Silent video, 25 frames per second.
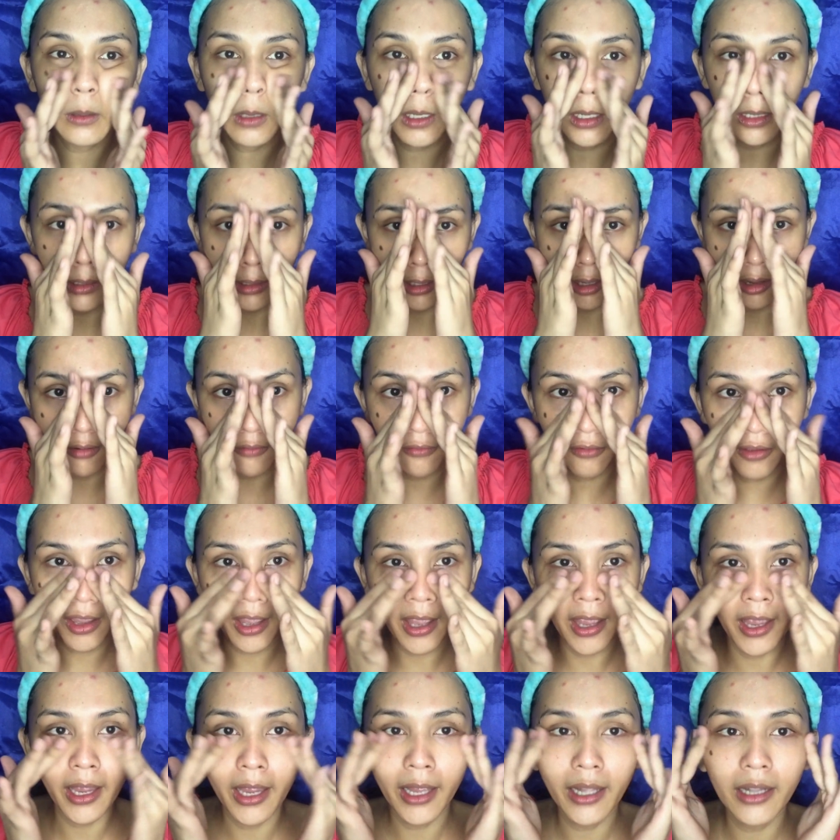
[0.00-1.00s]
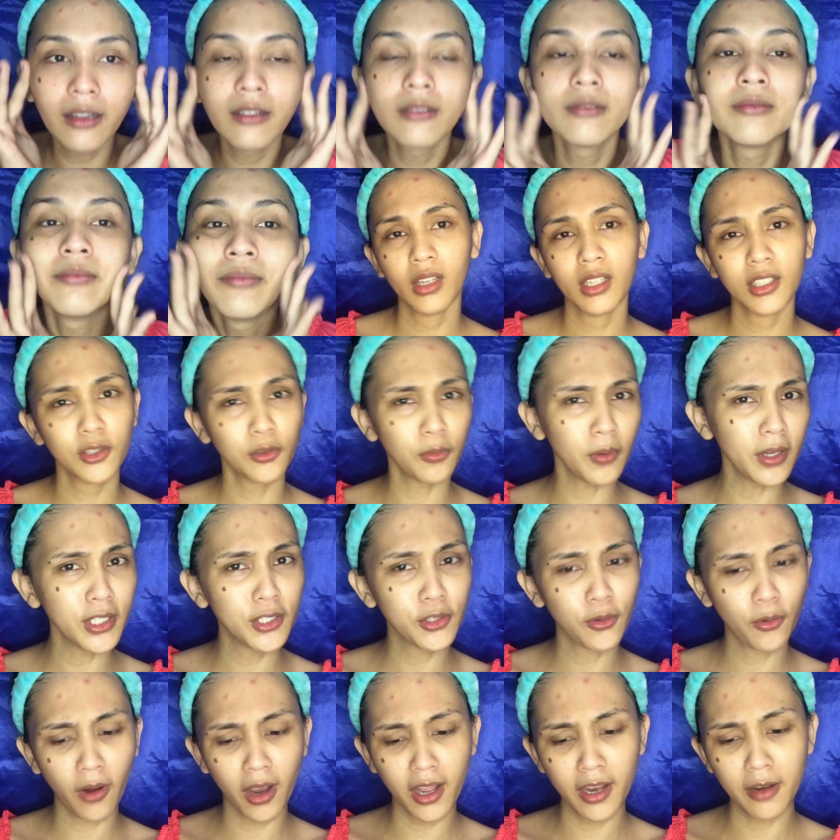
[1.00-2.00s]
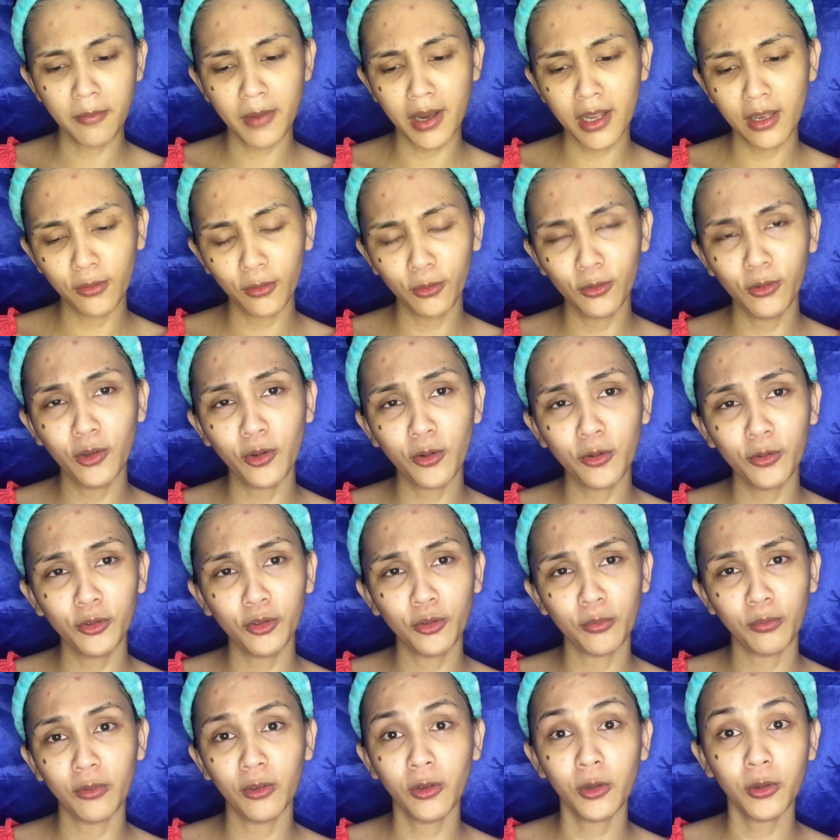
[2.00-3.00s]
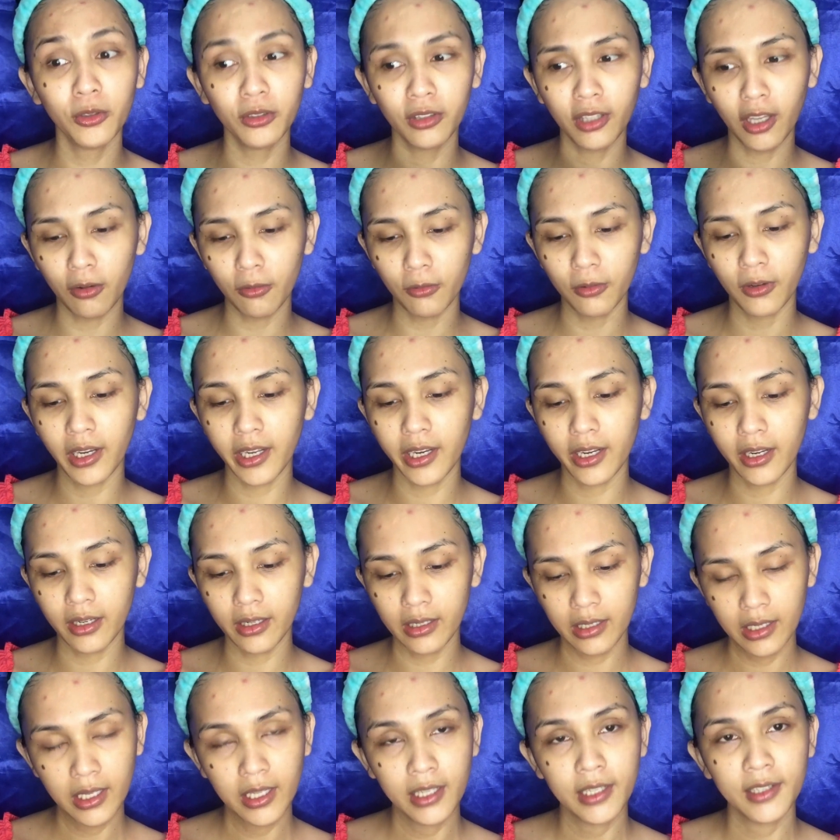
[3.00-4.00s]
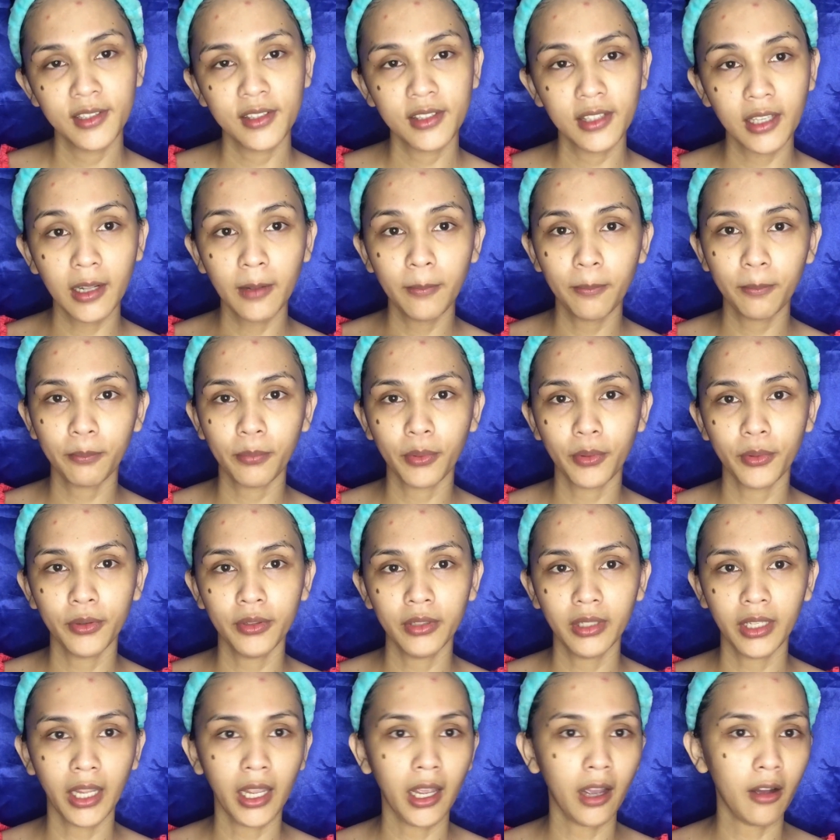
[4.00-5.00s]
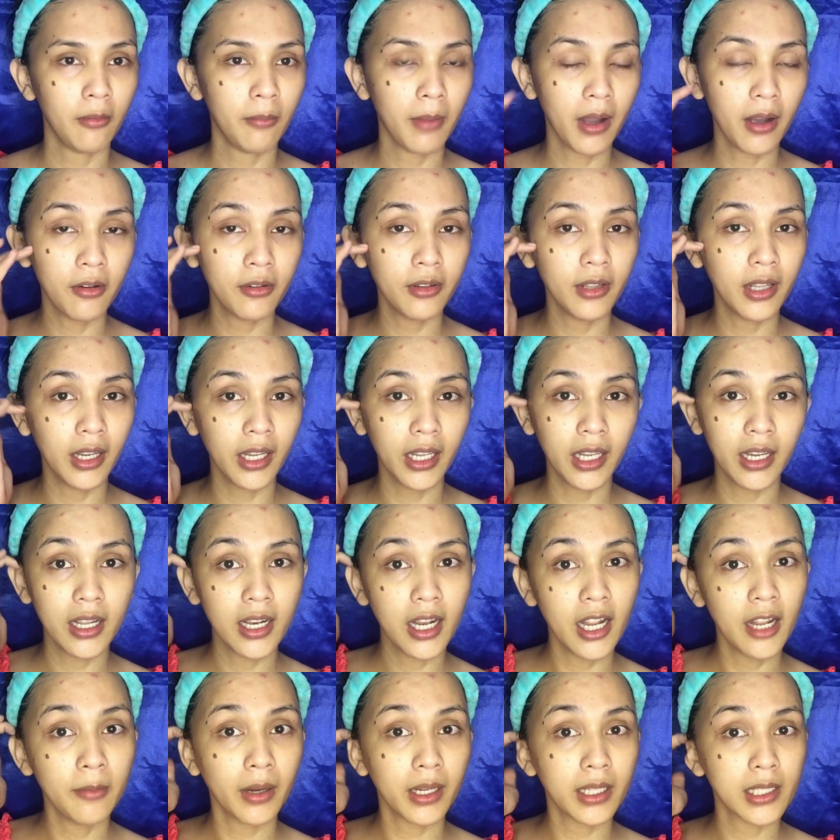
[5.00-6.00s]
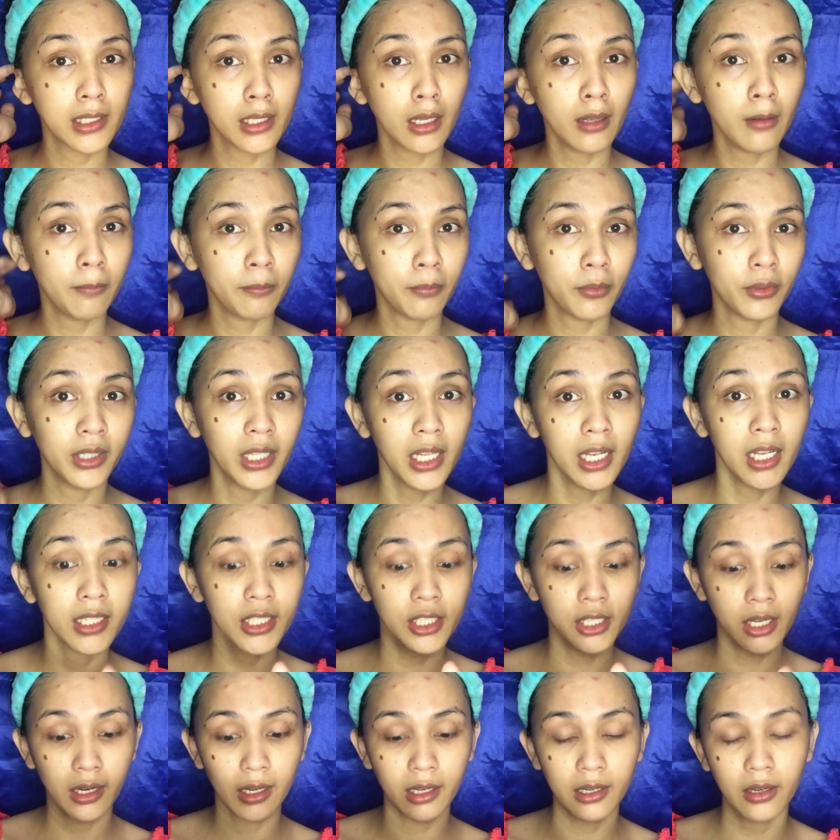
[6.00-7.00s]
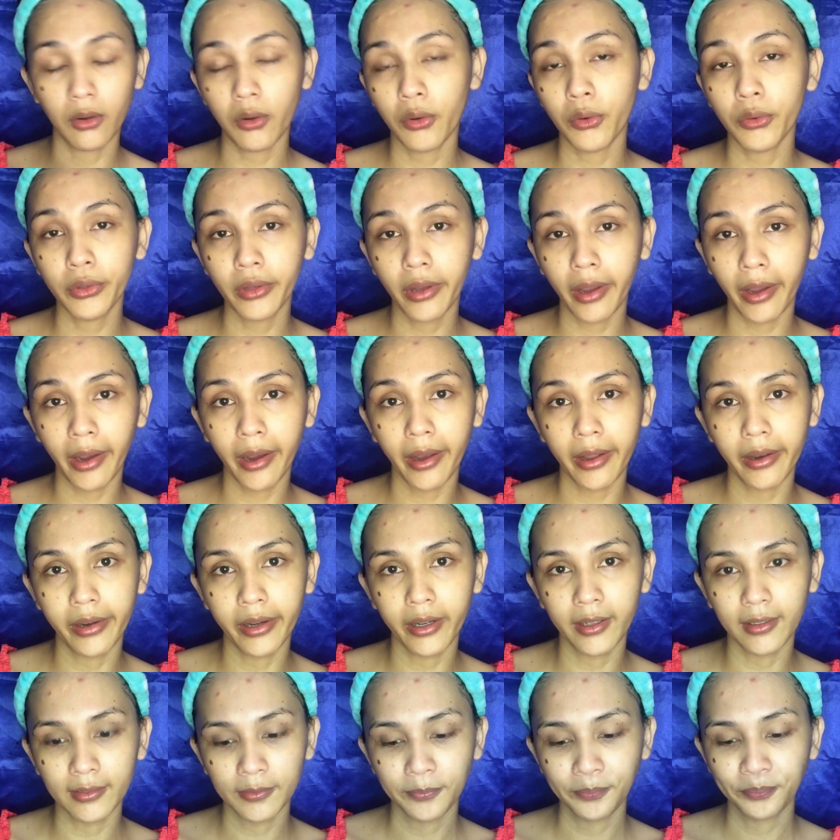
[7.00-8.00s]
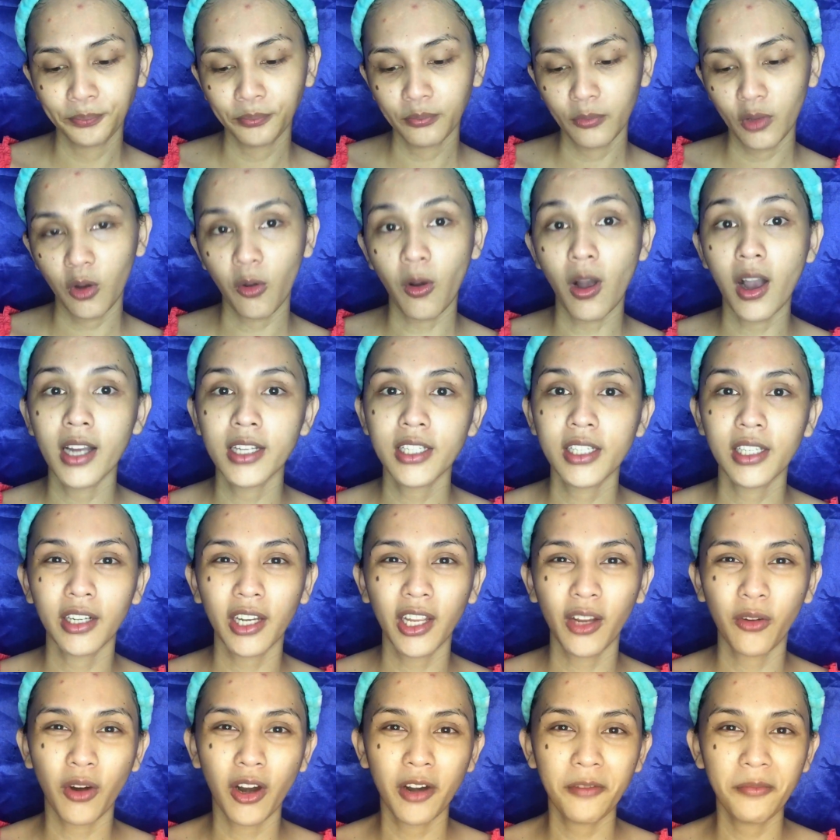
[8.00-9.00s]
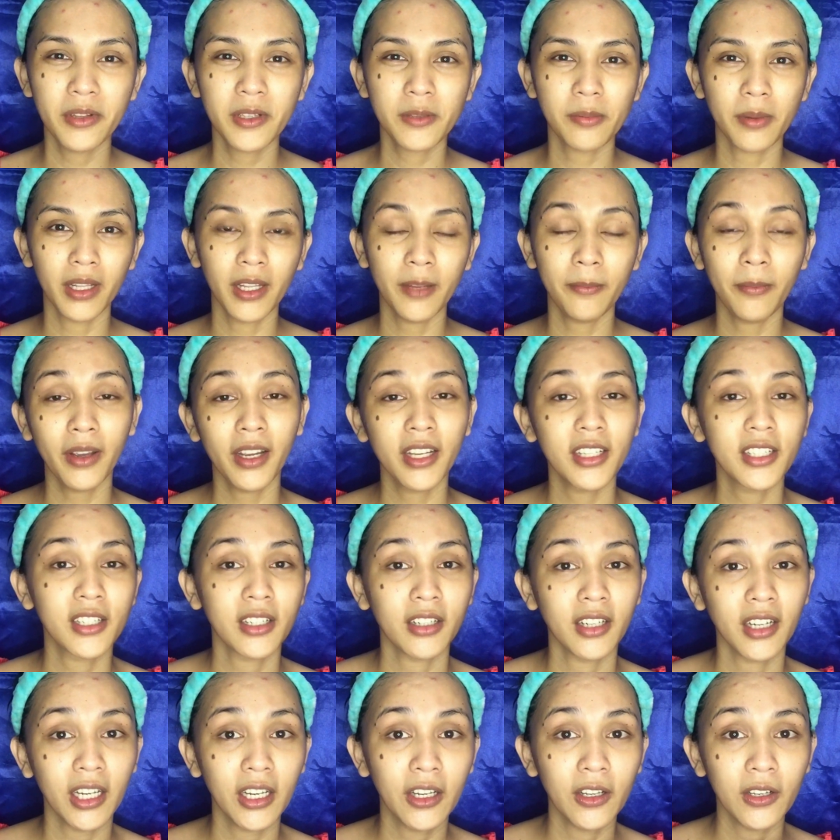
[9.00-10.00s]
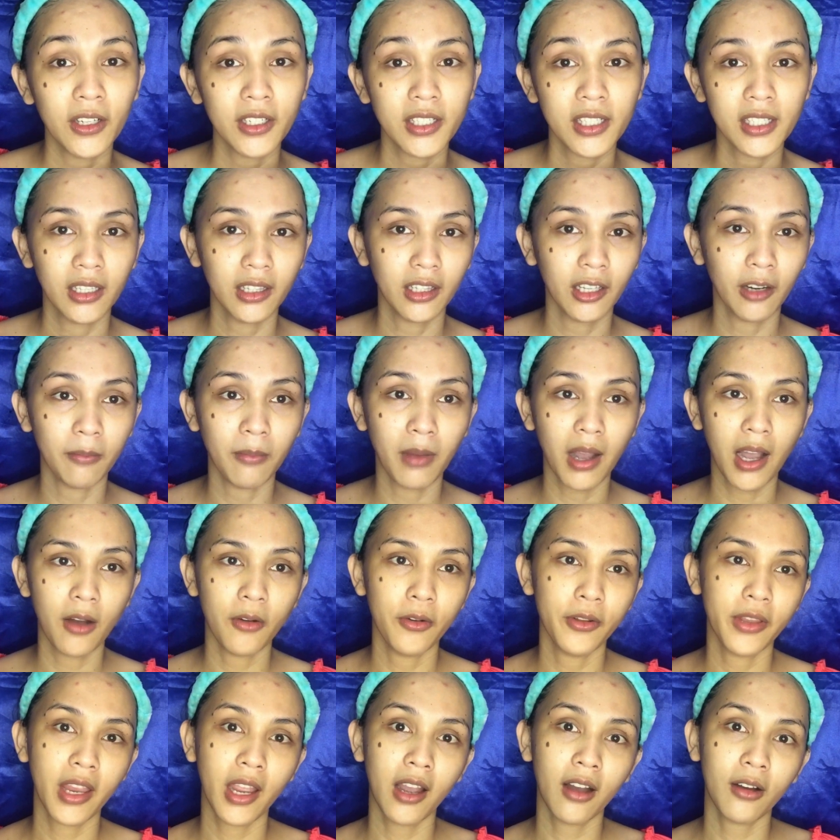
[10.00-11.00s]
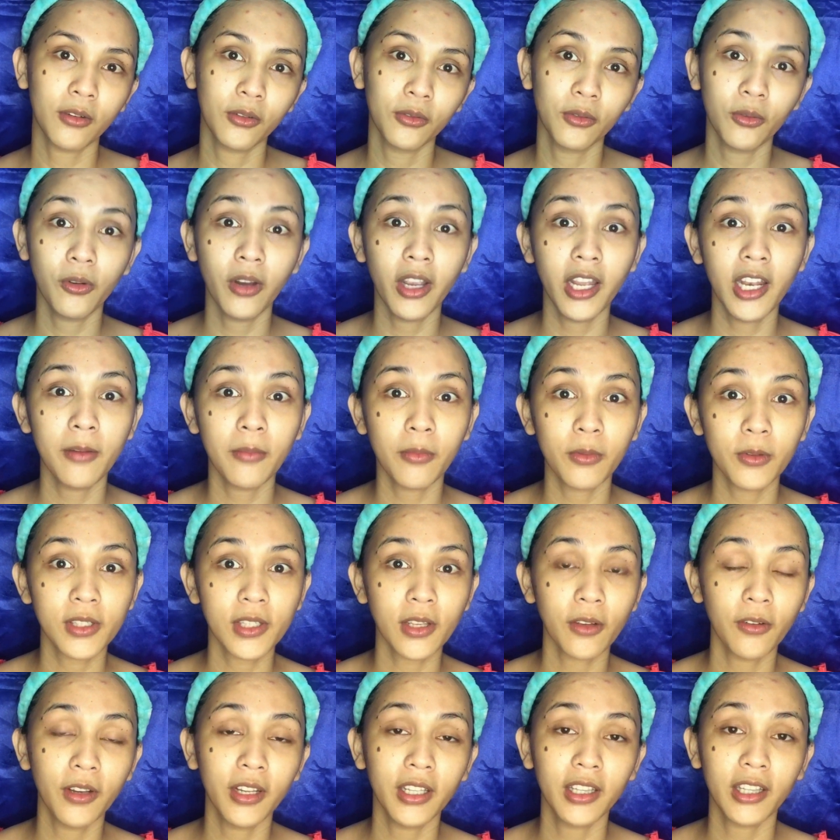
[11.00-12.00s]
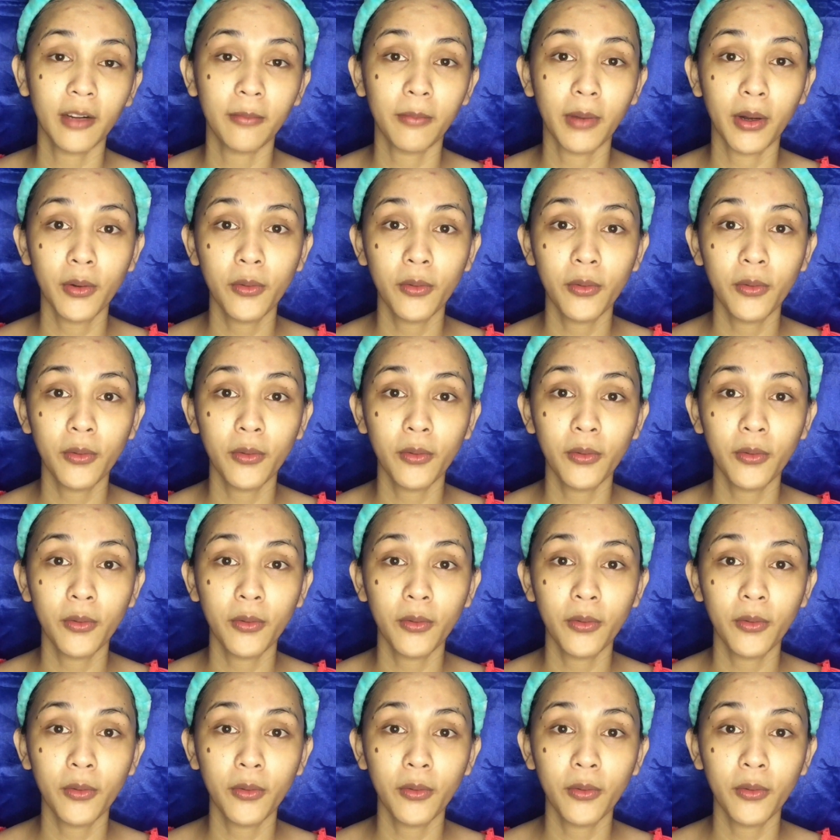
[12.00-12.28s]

I love it. Kasuway jud ko ang mga loan loan dumulon ta kog kanang cellphone kay kung mangon lagi ganan maka cellphone di lang siya ka loan kay kanang kuha nga siya requirements pa di pa siya regular sa trabaho niya ako dugay naman ko sa akong